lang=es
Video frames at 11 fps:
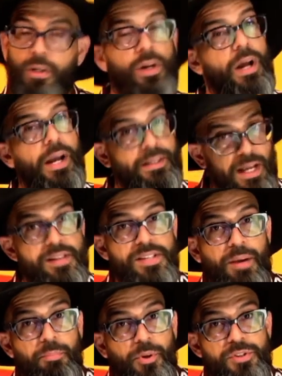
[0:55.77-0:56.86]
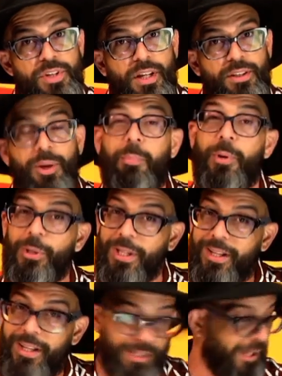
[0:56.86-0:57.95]
está 100%
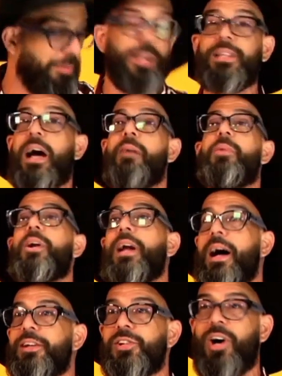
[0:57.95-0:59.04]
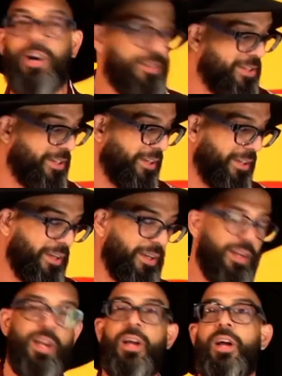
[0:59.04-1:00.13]
protegida. ¿Cómo están, borrachos? ¡Sí!
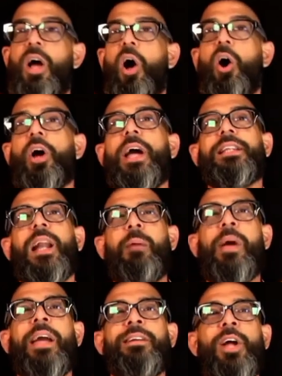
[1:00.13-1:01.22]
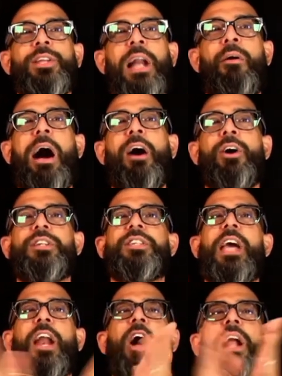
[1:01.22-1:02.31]
Oye, tremendo trabajo
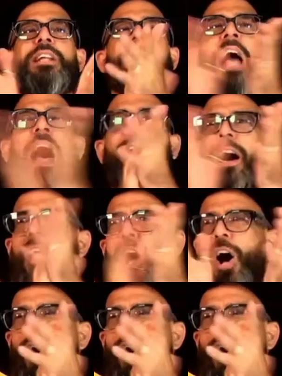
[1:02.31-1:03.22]
hicieron el sábado.